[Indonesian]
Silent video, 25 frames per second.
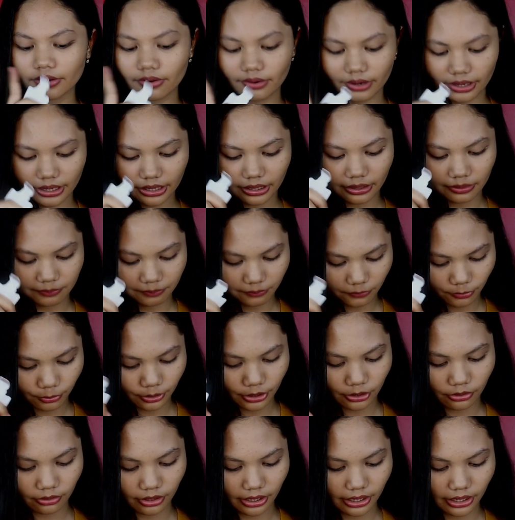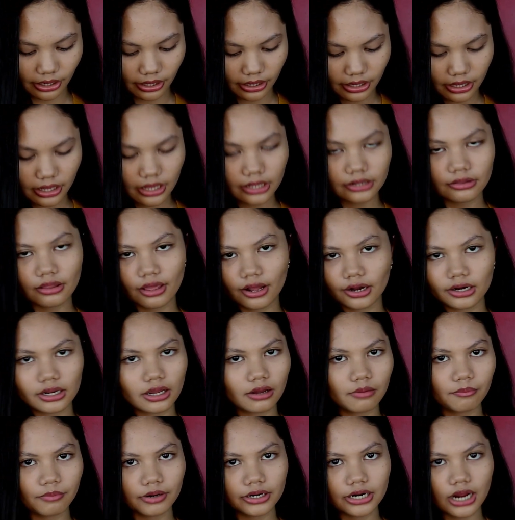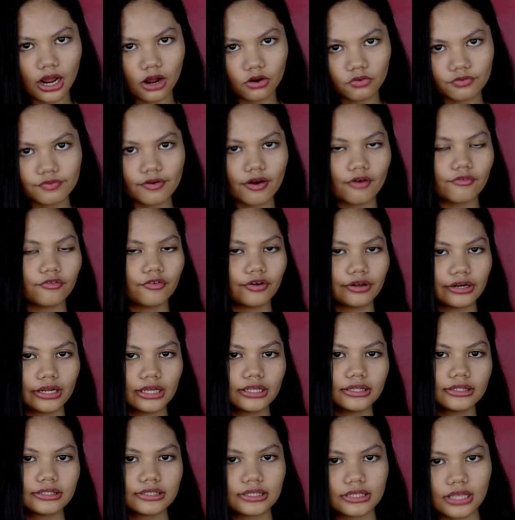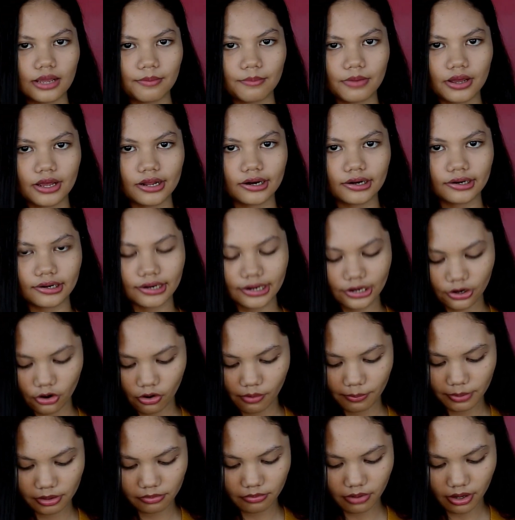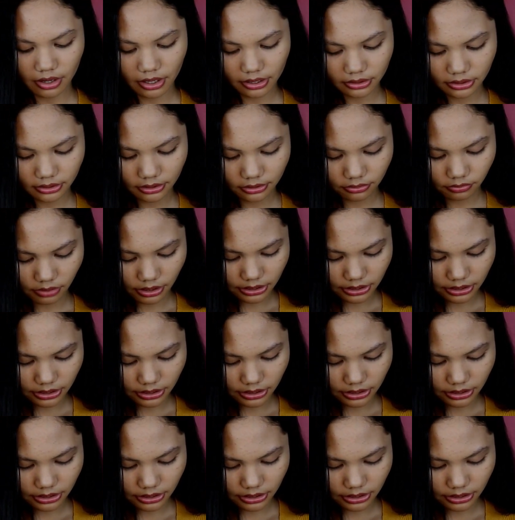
Oke, okay, oke, okay, oke. Okay. Dari yang paling aku favorit sama rekomend banget itu